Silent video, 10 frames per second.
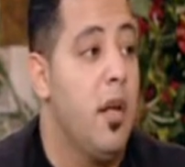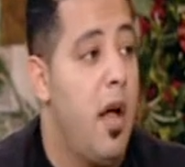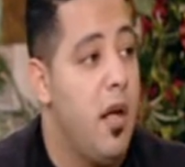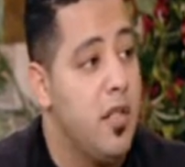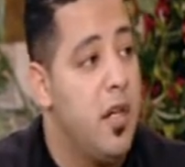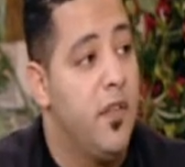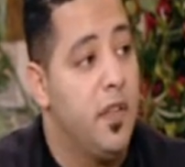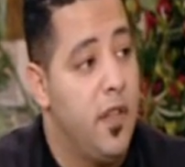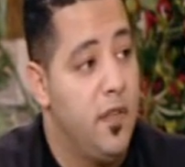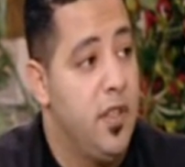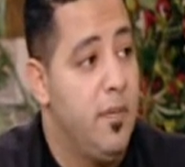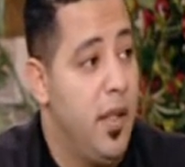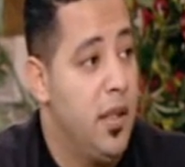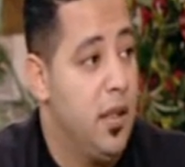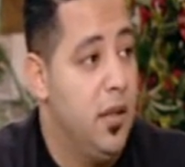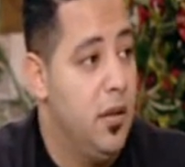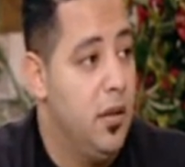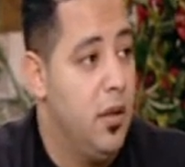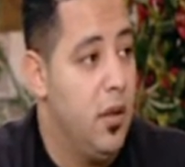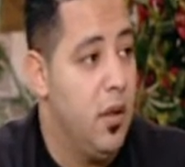اسرع في التفتيت بعد كده
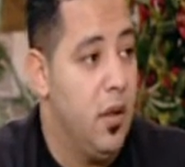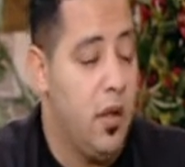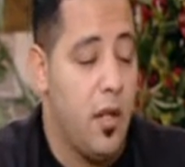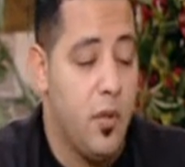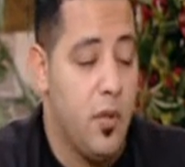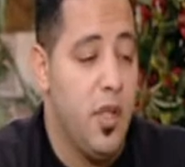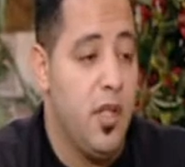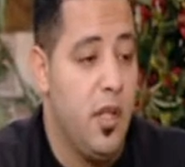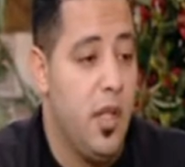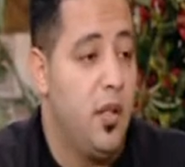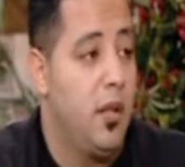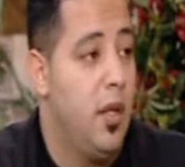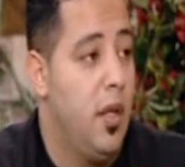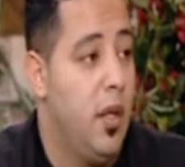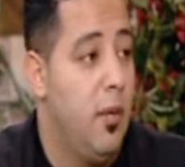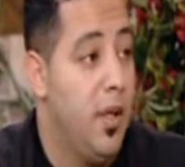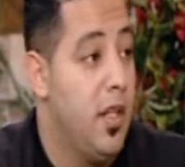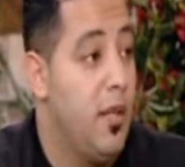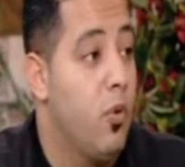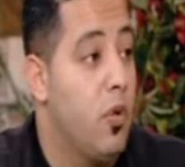تمام الكبسوله ديت
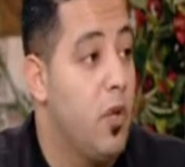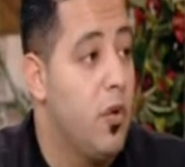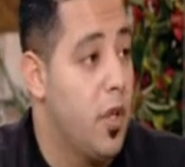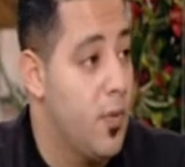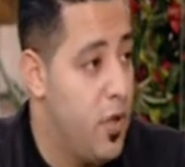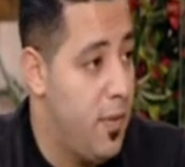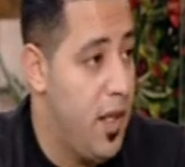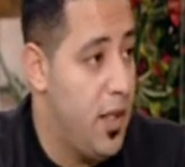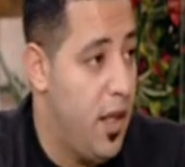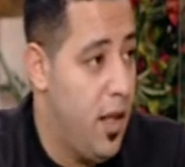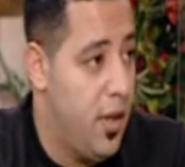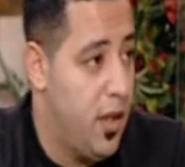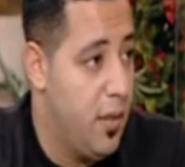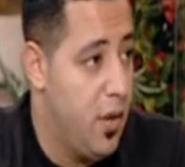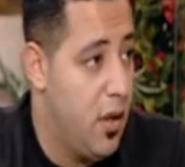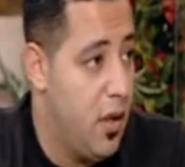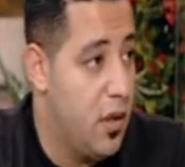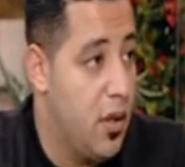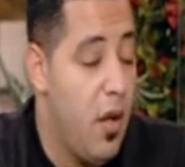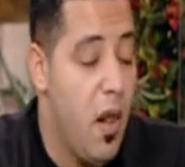الماده دي موجوده جوه الكبسوله بتاعتنا اللي احنا بنقدمها
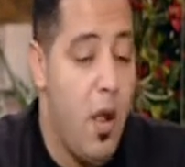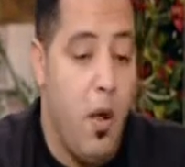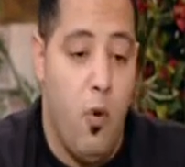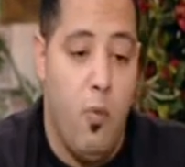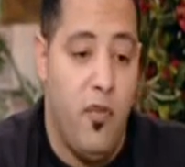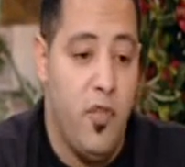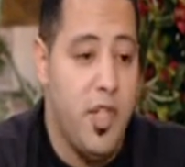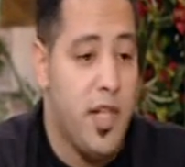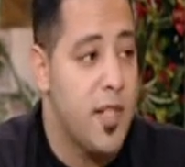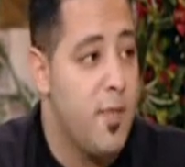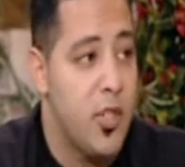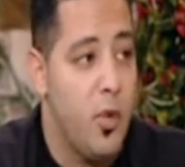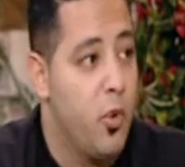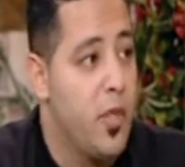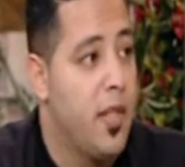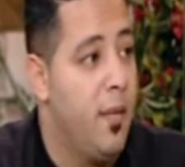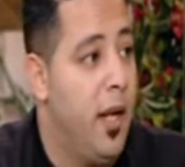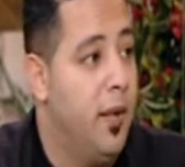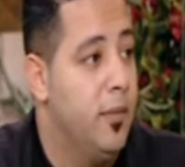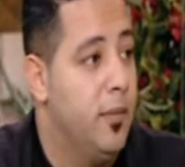النهارده فيش حاجه اسمها ثوابت وزن
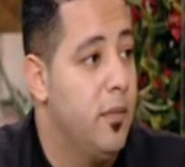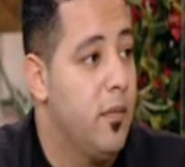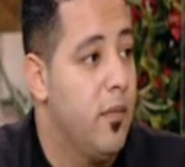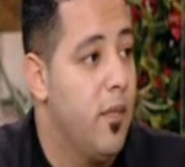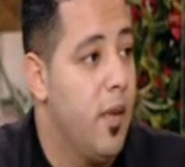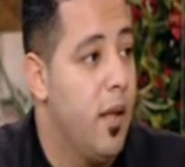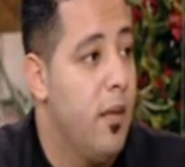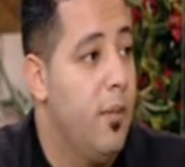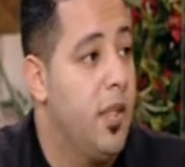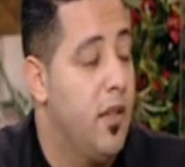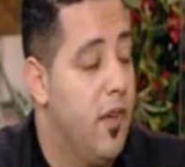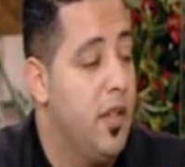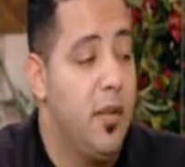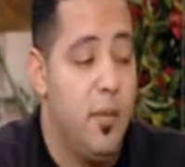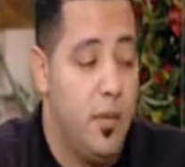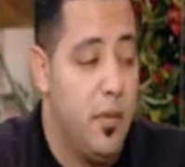معاها يعني هتبدا